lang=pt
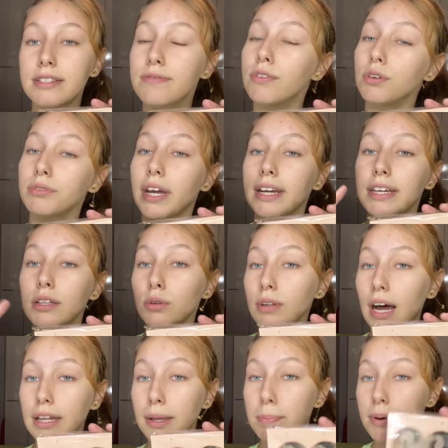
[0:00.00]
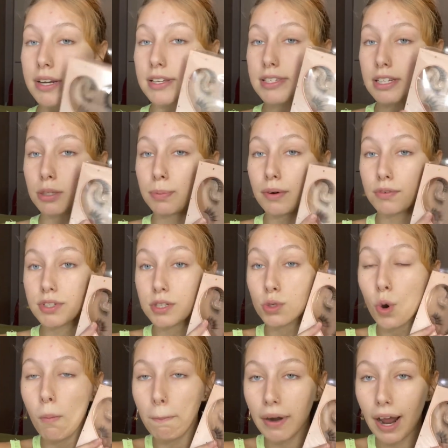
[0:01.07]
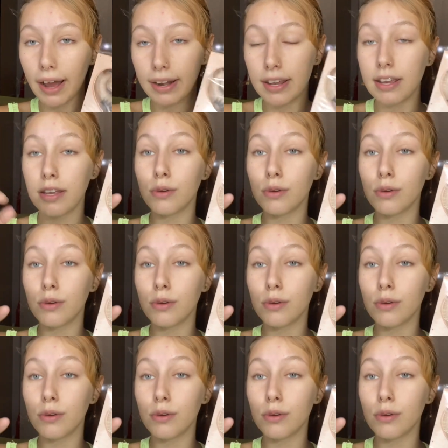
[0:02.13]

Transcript: vão estar tá aqui do lado aparecendo pra vocês comprarem